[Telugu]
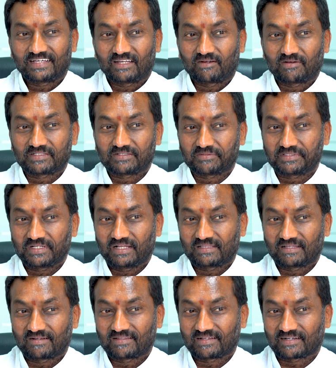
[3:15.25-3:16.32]
ఇరవై సంవత్సరాల
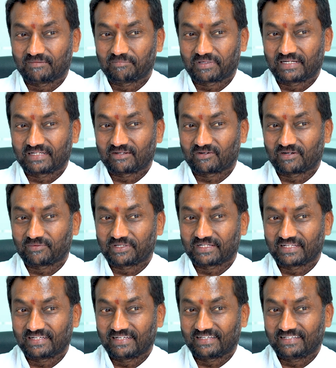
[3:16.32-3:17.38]
తర్వాత కంప్లైంట్ ఇవ్వడం
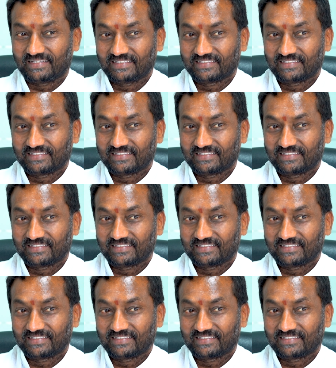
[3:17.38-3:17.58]
అంటేనే